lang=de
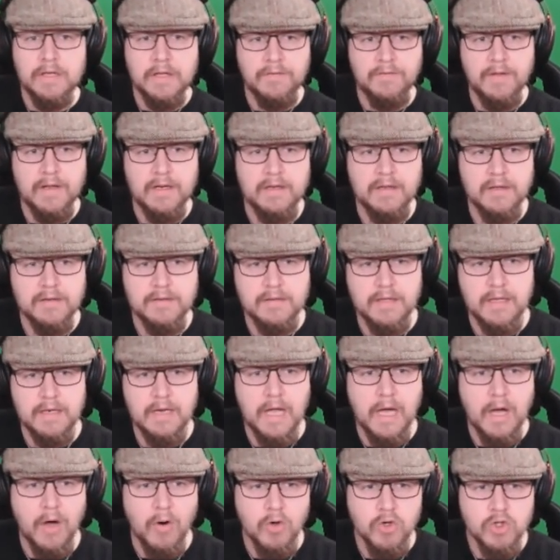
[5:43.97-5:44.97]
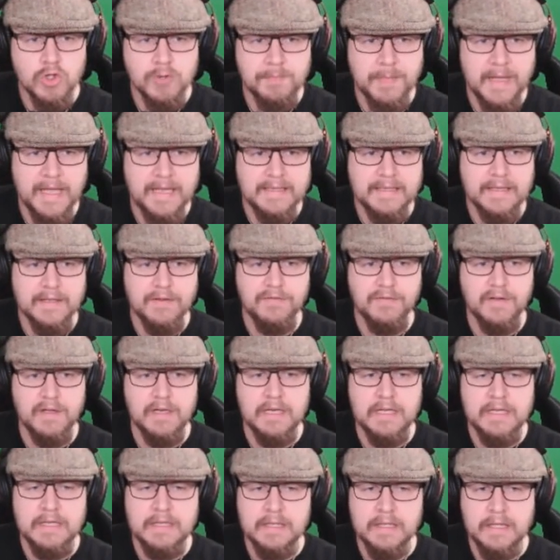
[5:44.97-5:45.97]
Ich werde das dann auch später
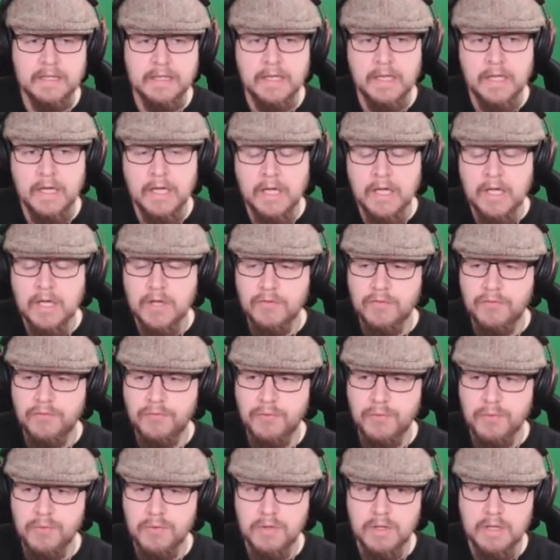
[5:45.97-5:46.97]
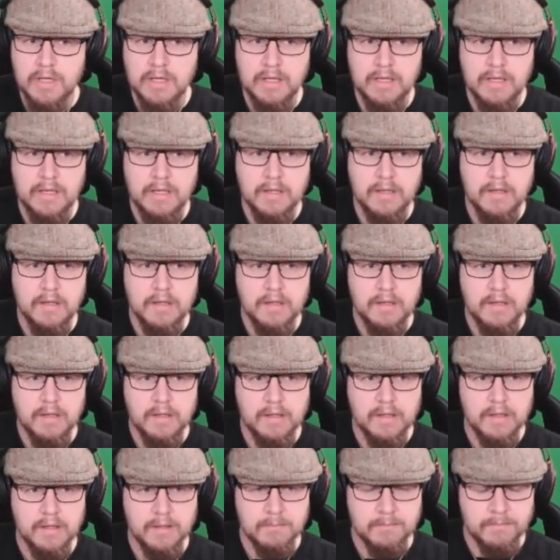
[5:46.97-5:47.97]
verlinken für
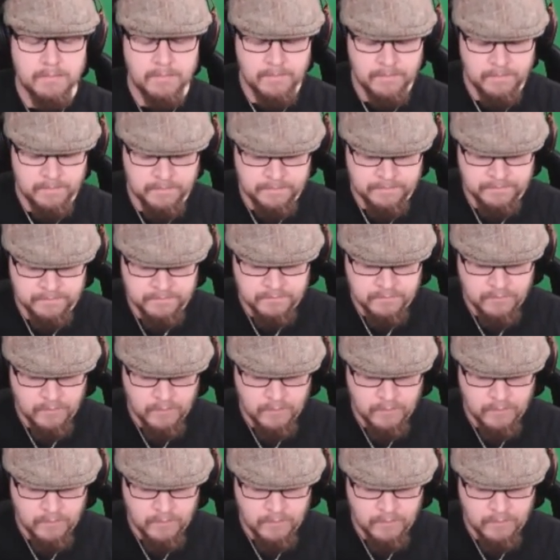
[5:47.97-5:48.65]
ähm,